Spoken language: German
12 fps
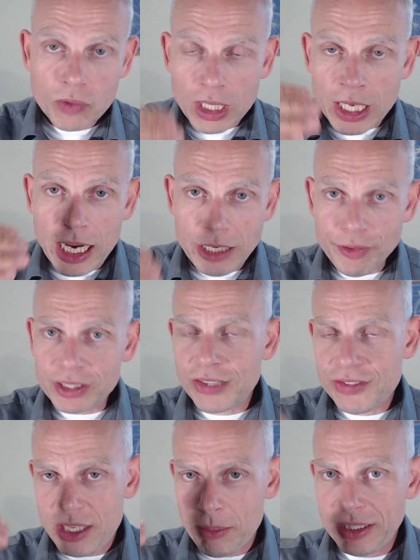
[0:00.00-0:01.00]
einfach
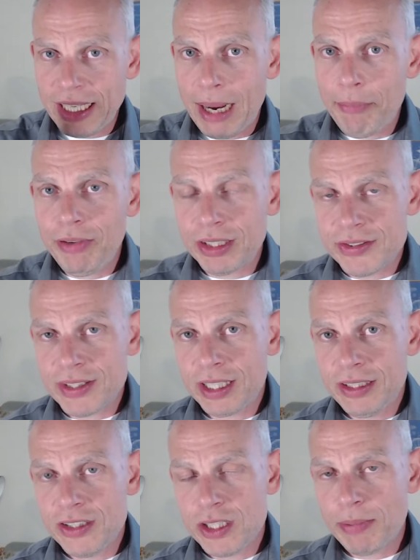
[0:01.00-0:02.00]
das Thema der
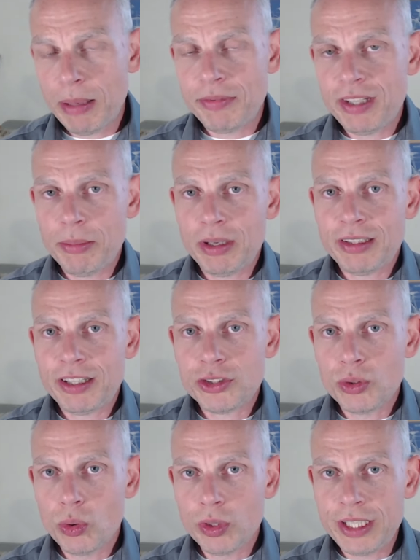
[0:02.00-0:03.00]
Abwärtstrends beim Thema
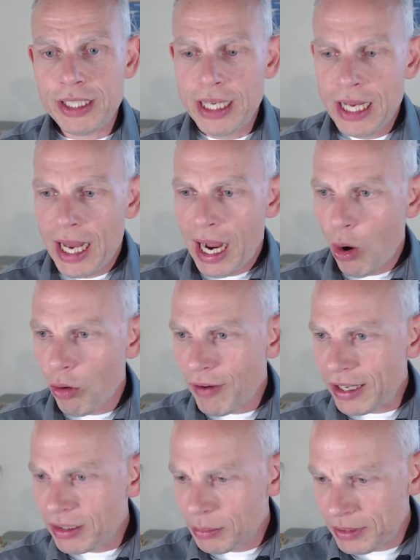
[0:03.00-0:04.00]
Technologie auch
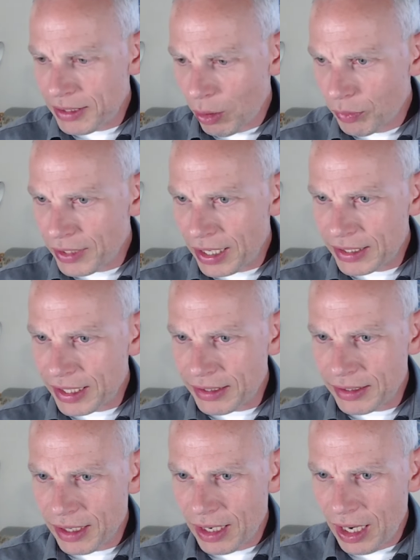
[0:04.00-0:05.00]
weiter mit auf der
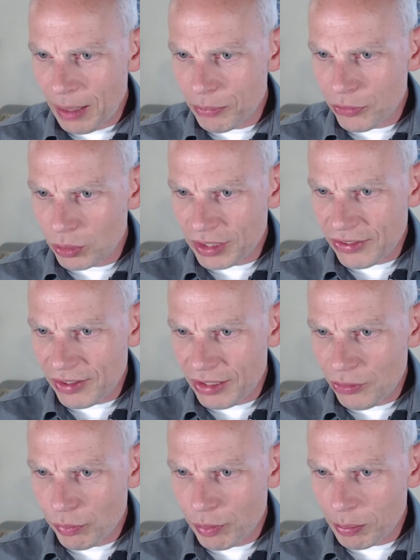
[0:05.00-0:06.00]
Agenda haben. So, das
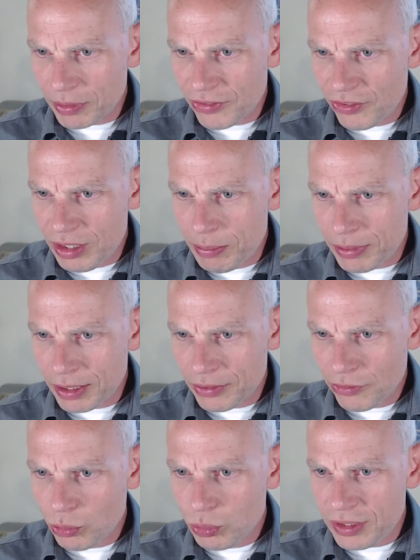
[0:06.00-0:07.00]
also vom Prinzip äh,
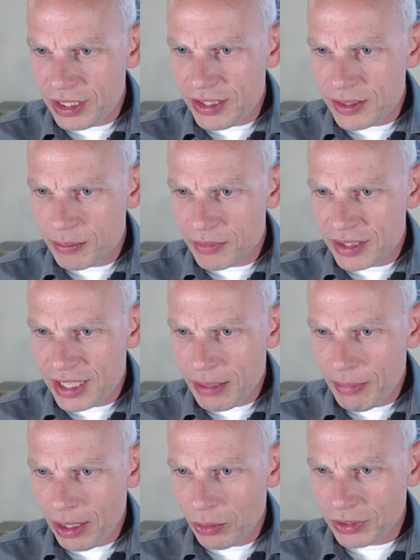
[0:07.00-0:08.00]
zu diesem
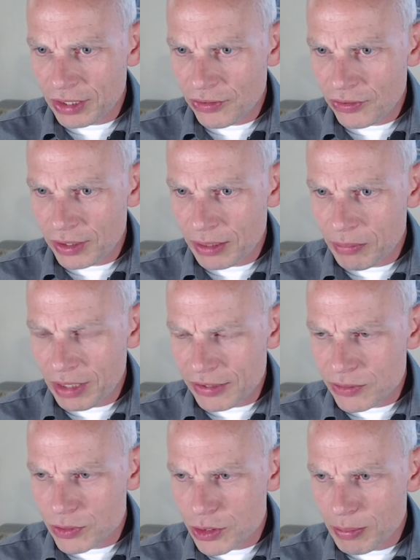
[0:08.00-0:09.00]
Thema. Und jetzt ähm,
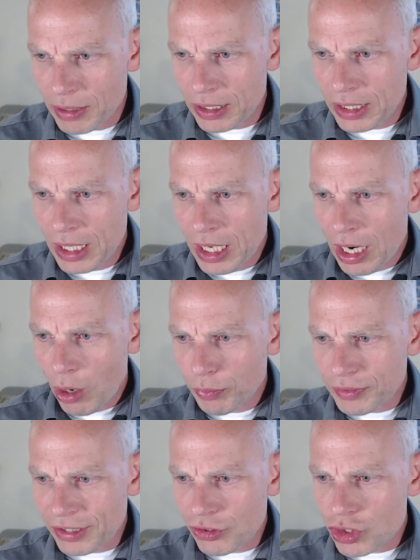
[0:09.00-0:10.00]
lasst uns mal auf
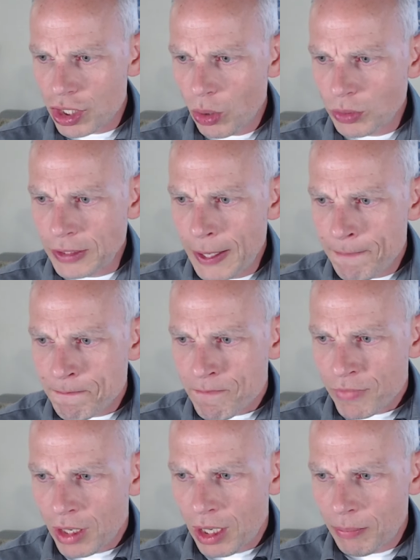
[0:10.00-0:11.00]
das schauen,
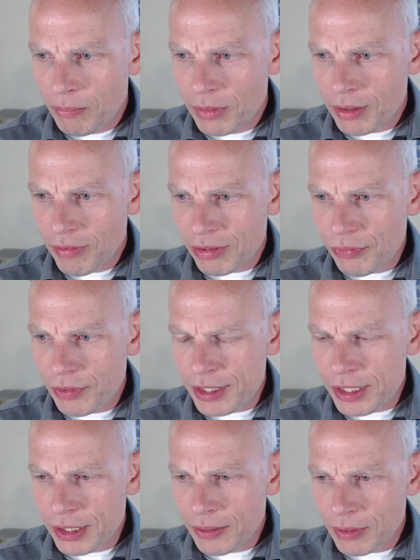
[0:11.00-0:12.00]
ähm, was wir
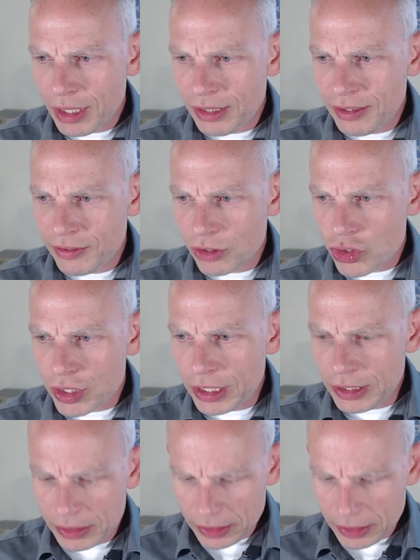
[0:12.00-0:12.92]
hier an dieser Stelle